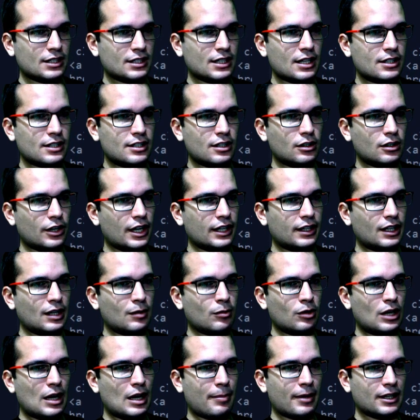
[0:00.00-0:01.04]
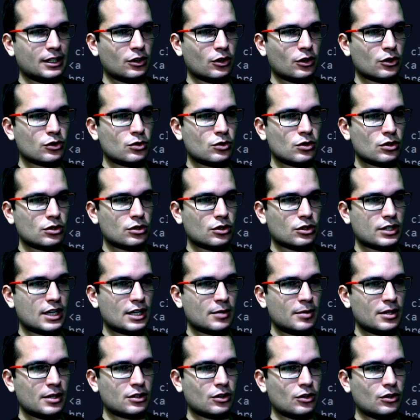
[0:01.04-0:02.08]
Pues ya está, chicos, ya tenemos la parte de los
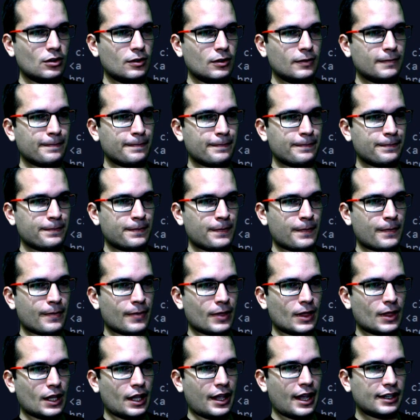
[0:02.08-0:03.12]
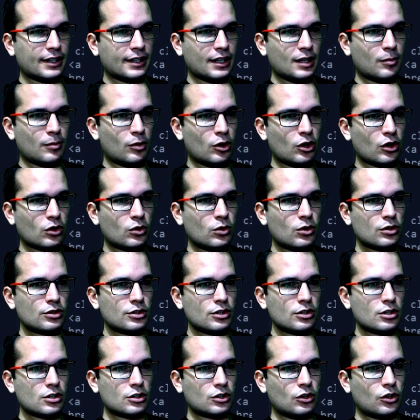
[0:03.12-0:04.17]
cursos, ¿has visto, no? Ya tenemos los
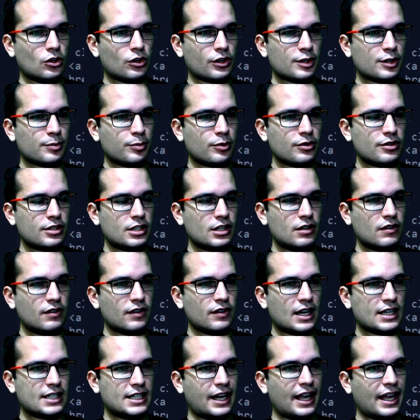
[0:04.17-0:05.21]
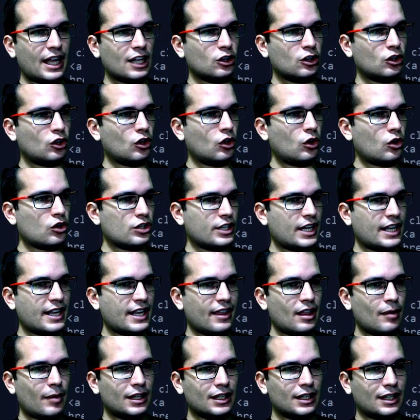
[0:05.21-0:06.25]
cursos, todo responsive, así que ya todos
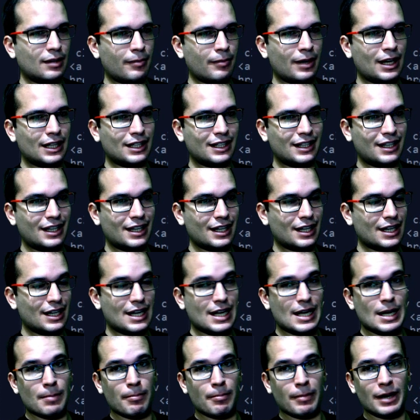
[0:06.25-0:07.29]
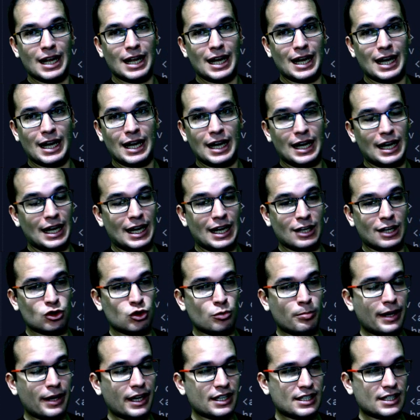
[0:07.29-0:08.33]
los que añada van, a tener, van
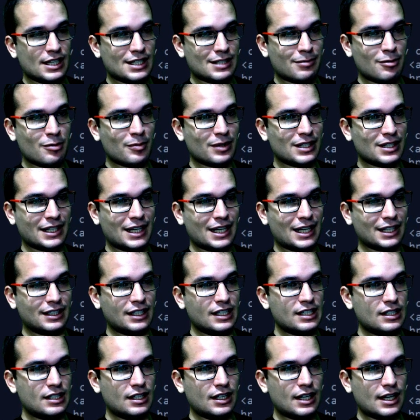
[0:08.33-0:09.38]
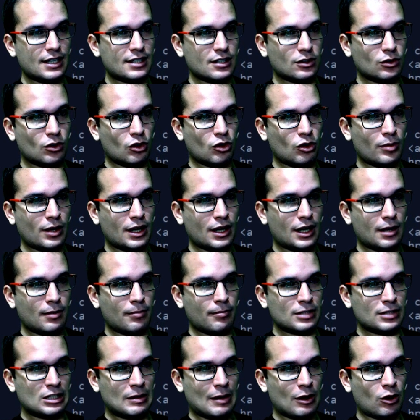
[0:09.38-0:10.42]
a, chupar esas mismas características y todo
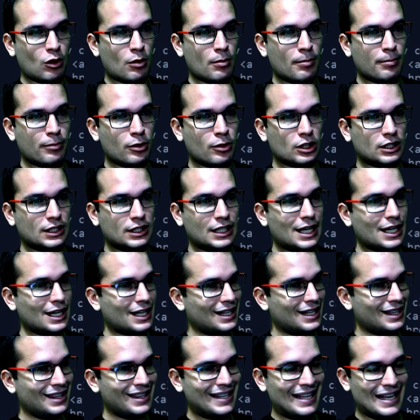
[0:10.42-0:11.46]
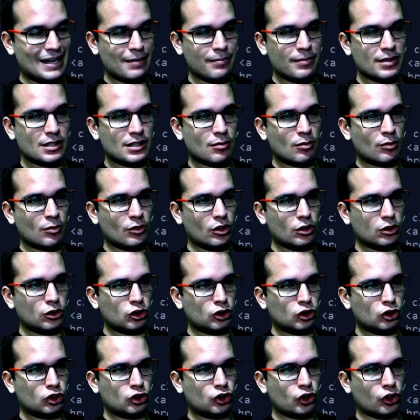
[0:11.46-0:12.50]
va, se va a comportar del mismo
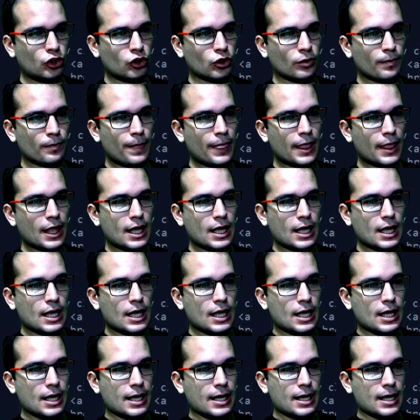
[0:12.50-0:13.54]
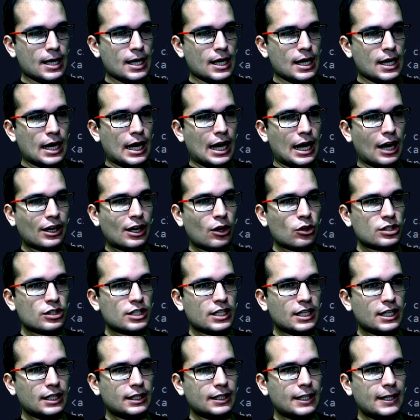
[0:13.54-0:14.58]
modo todo. Ahora
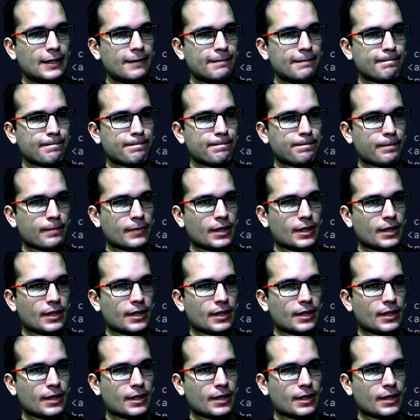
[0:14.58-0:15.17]
lo siguiente